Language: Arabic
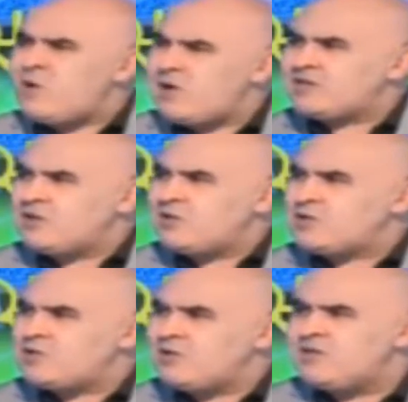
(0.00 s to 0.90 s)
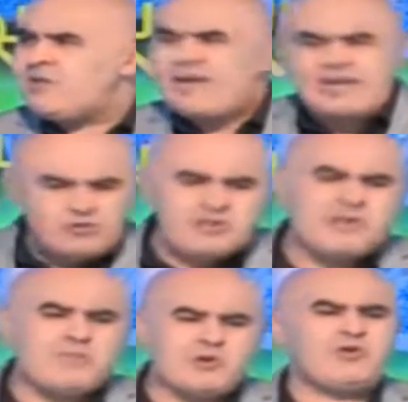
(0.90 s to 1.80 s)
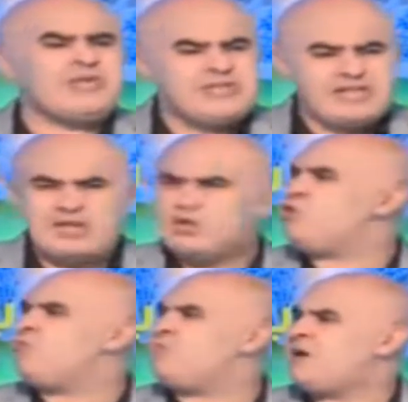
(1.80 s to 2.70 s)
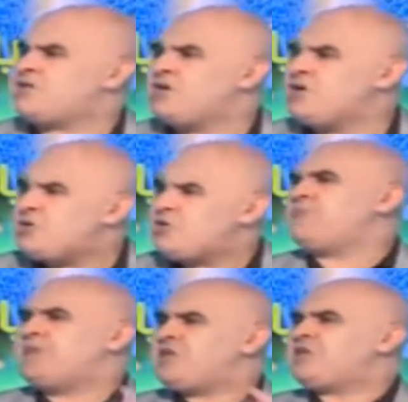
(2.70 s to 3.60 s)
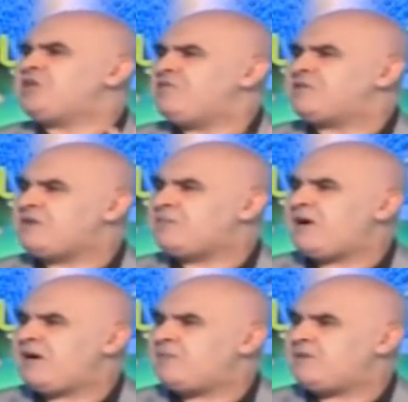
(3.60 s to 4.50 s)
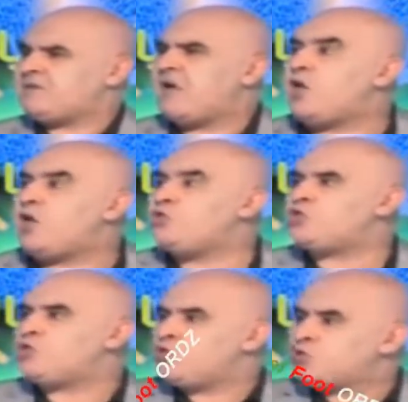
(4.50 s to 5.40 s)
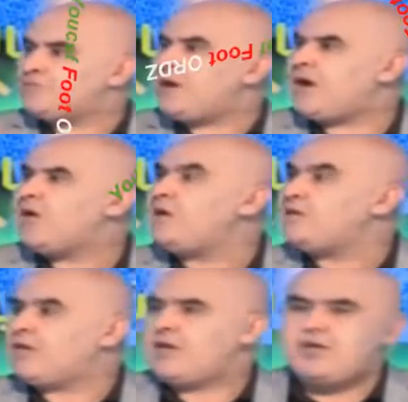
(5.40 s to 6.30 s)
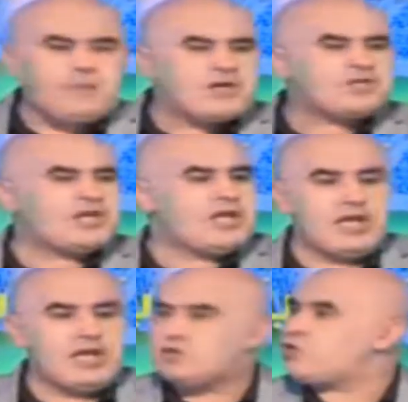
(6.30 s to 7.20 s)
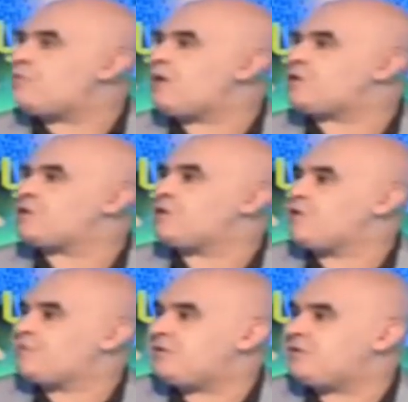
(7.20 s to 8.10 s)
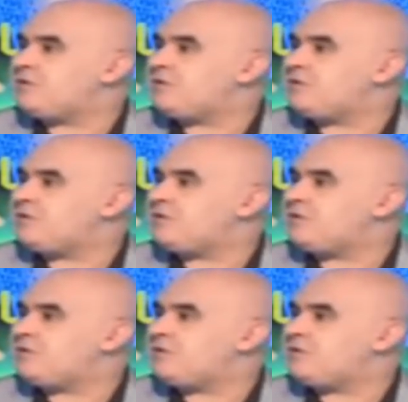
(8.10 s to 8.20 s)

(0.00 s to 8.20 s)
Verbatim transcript: مواقع التواصل الاجتماعي دوك نيمبورت لو كي يدير لك اون باج ويبدا يشتم فيك صباحا مساء عنده جيوش معاه تاع لي باج كاين اللي حل 100 باج آه،